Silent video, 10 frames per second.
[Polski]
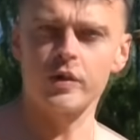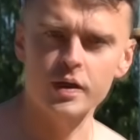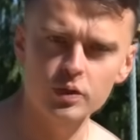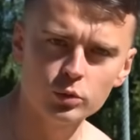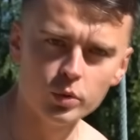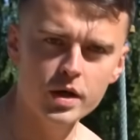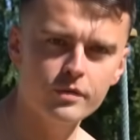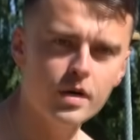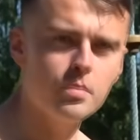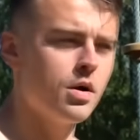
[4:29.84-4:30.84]

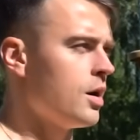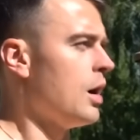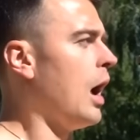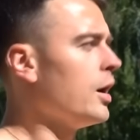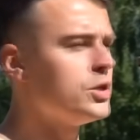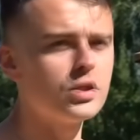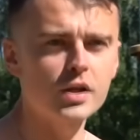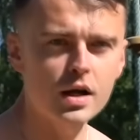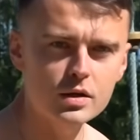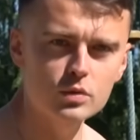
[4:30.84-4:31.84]
Gwarantuję Wam, ani
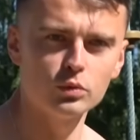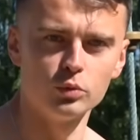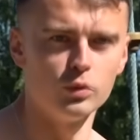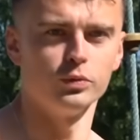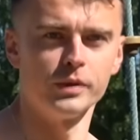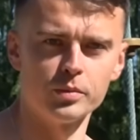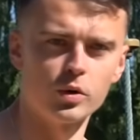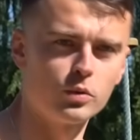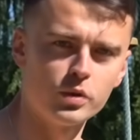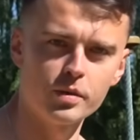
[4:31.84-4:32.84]
razu tu w tym
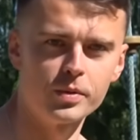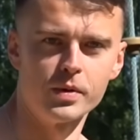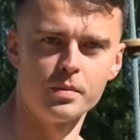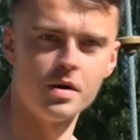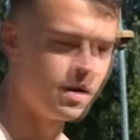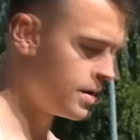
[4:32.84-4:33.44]
roku nie byłem.